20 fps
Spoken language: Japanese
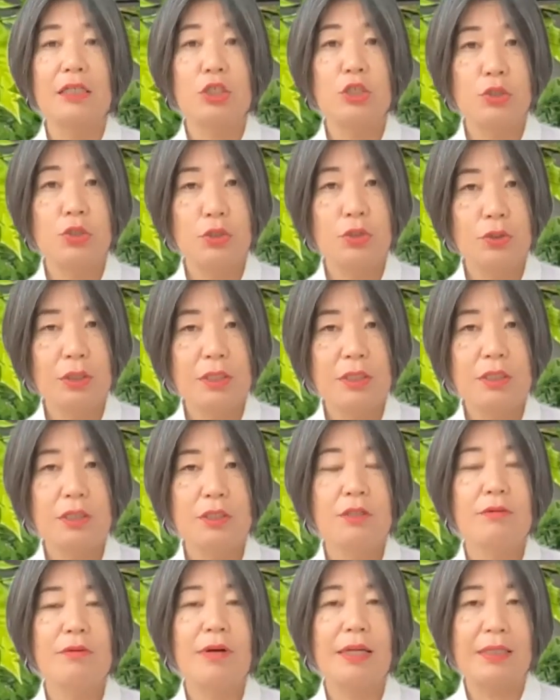一瞬に
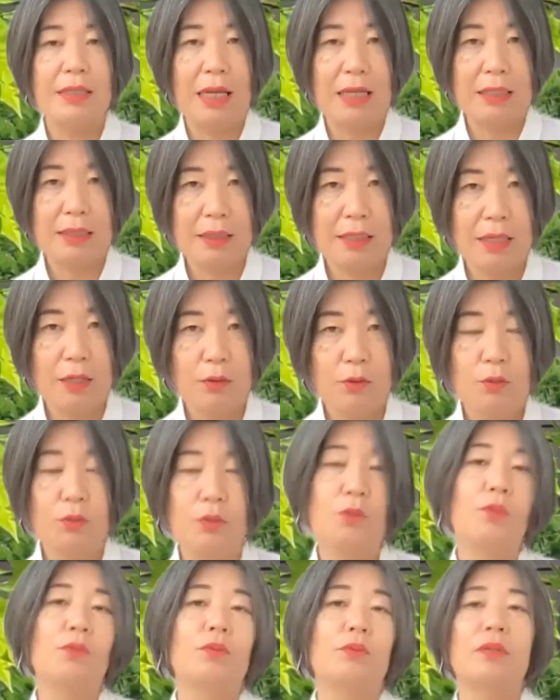実は鳴っていると
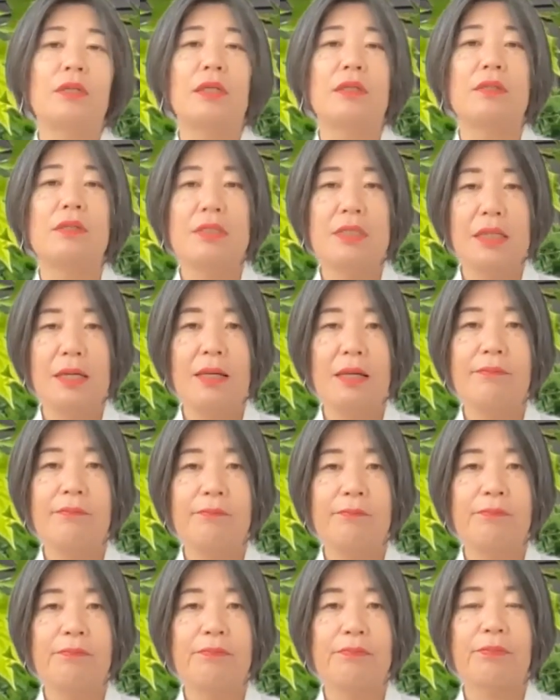いうことなんですね。
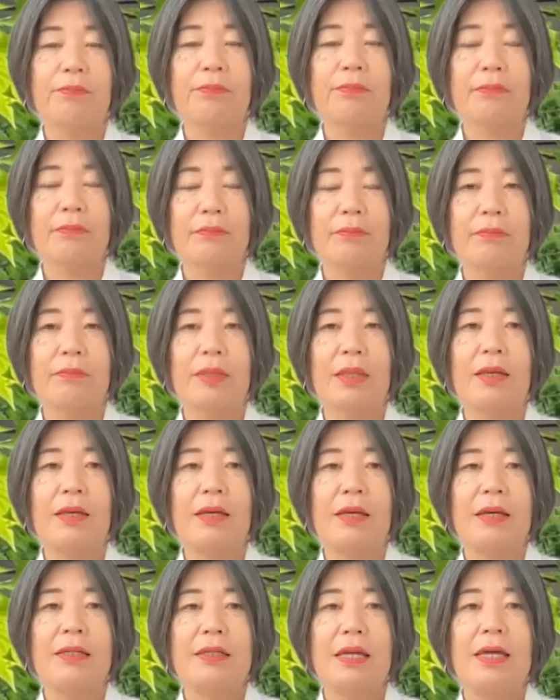
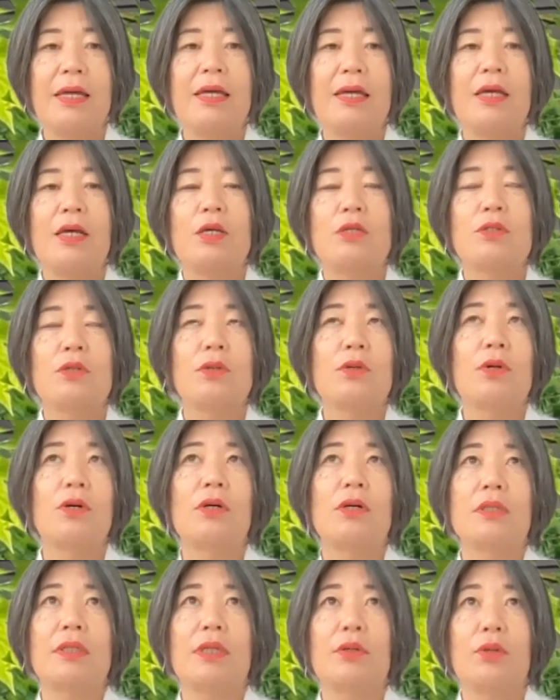で、そ
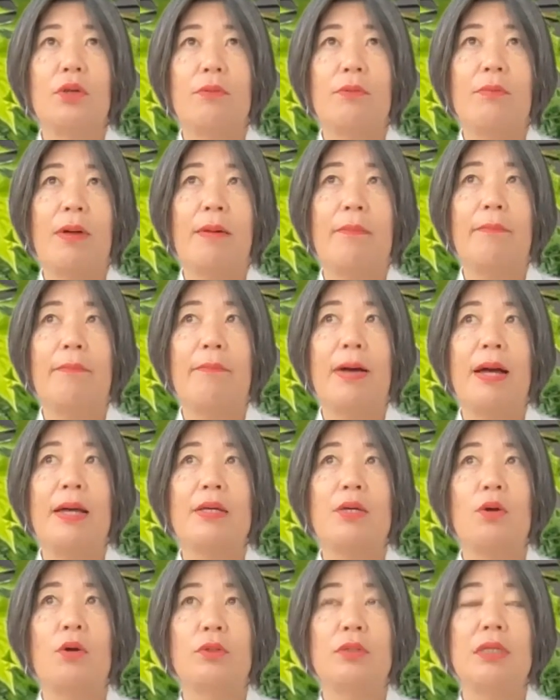の、例えば
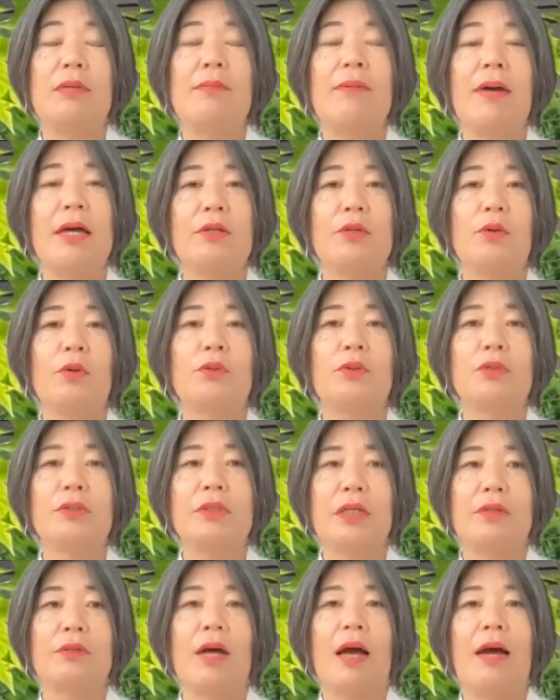倍音、2倍の音に
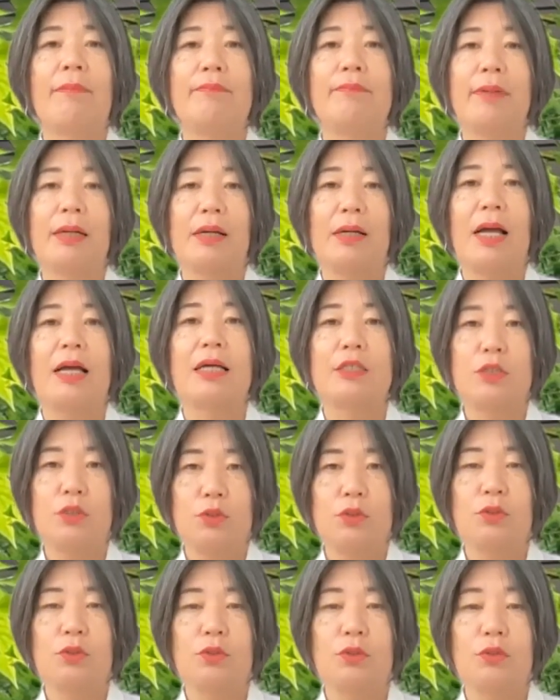なると
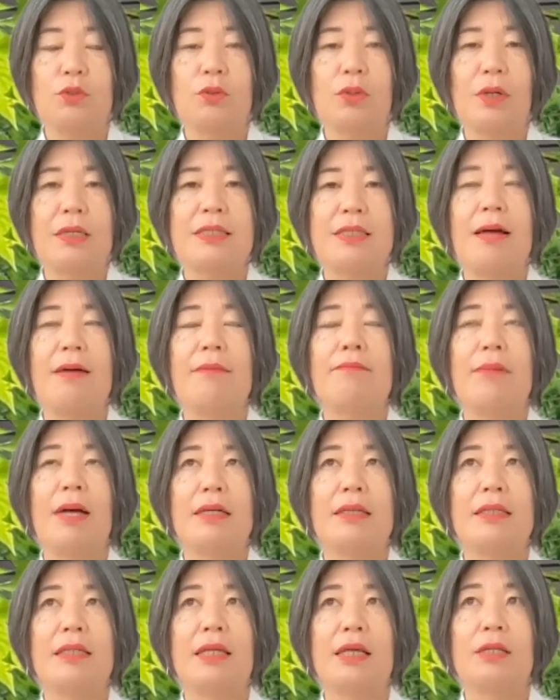880とか、3倍
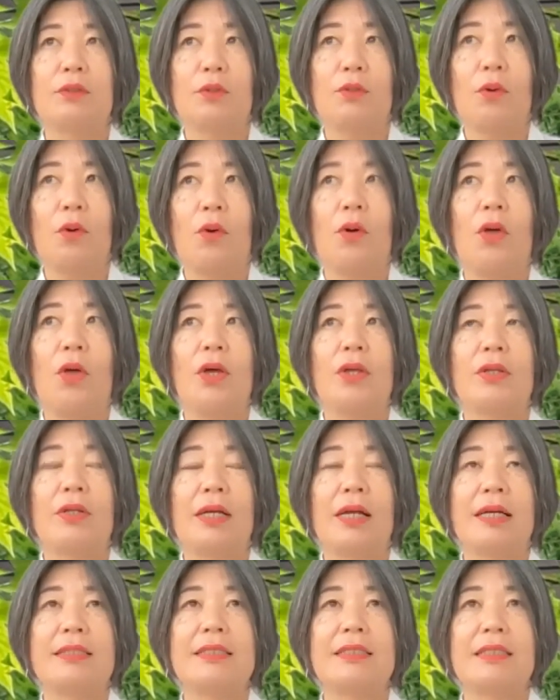になると、だ
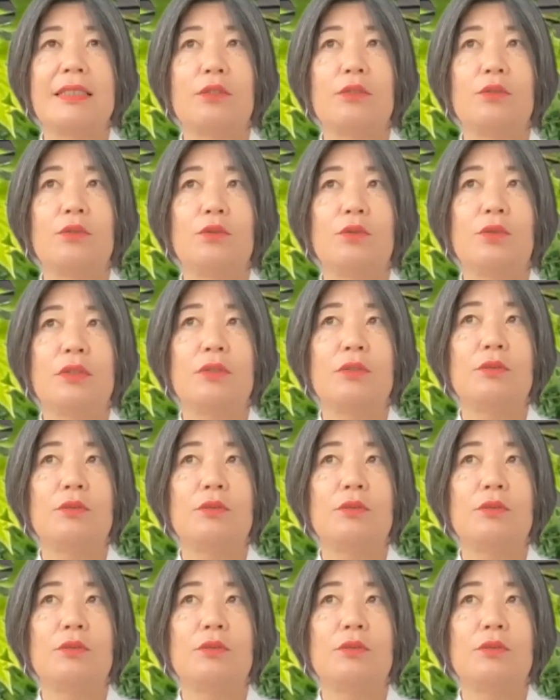か8、3、12、